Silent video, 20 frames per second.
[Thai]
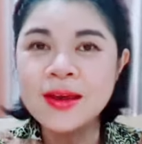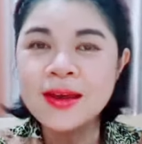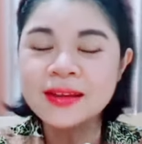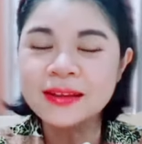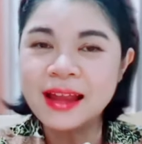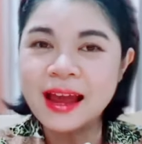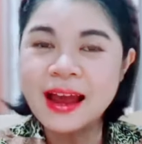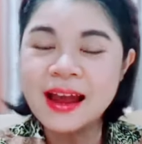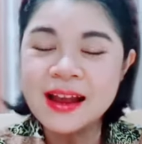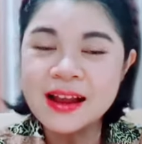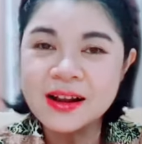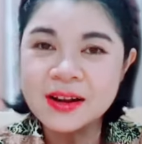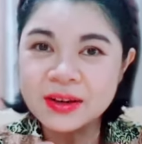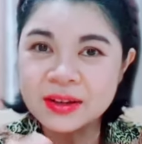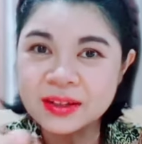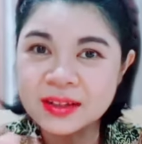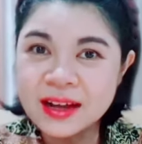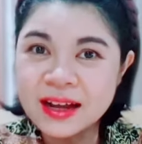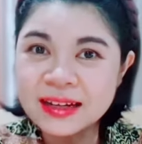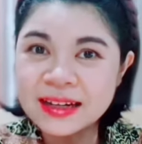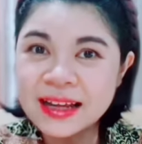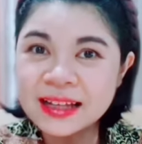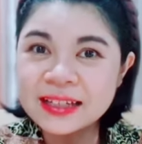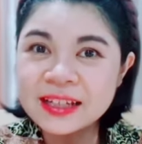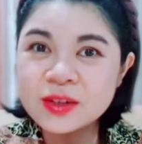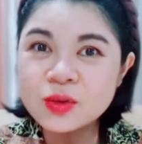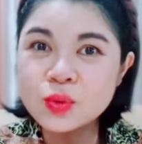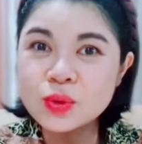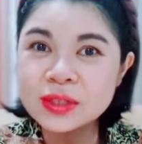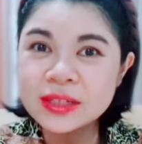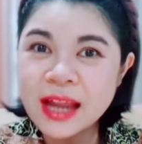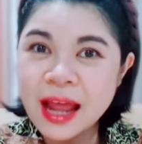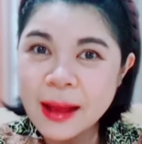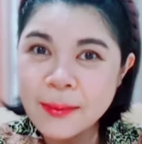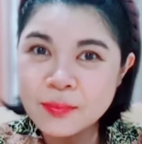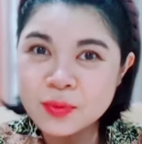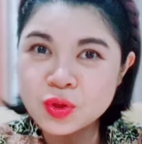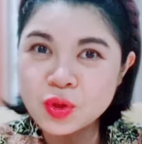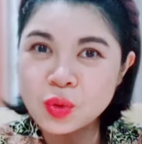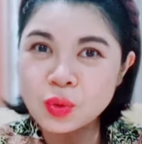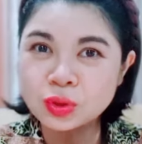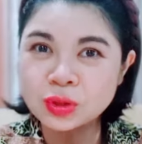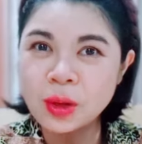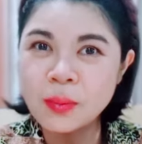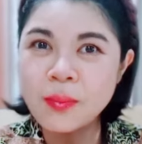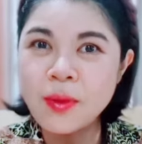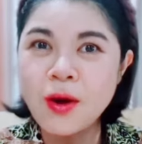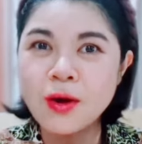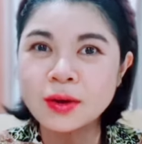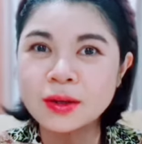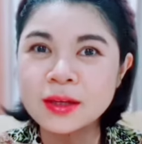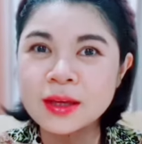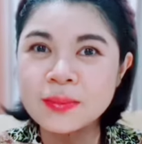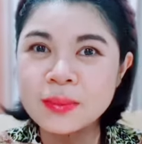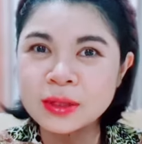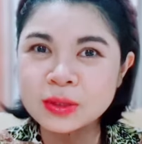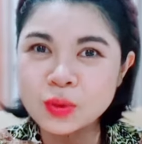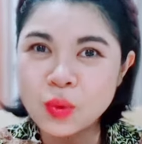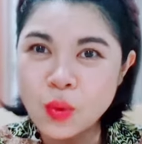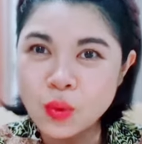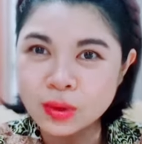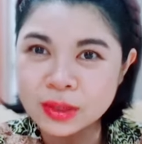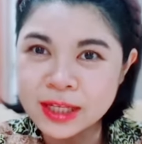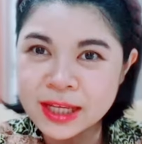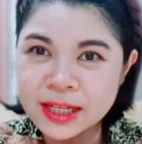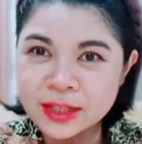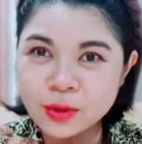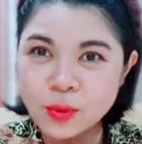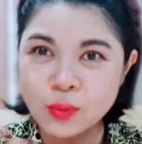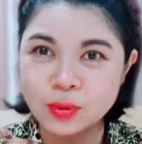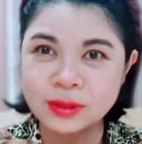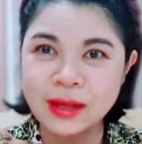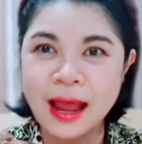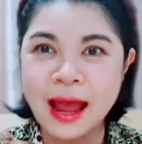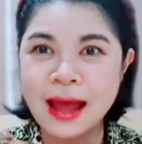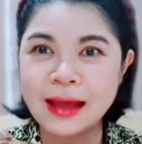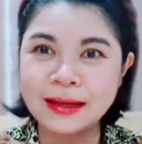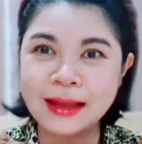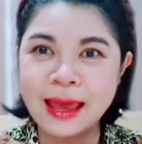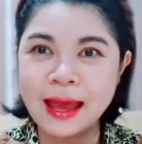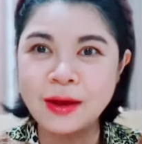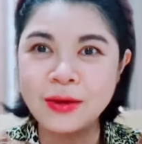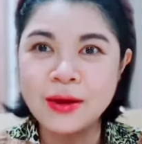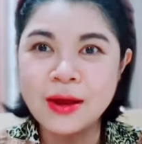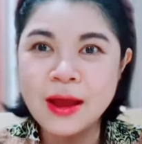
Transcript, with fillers: นะหรืออะไรที่คุณทำอยู่ต้องบอกเลยมันถูกที่ถูกทางแล้ว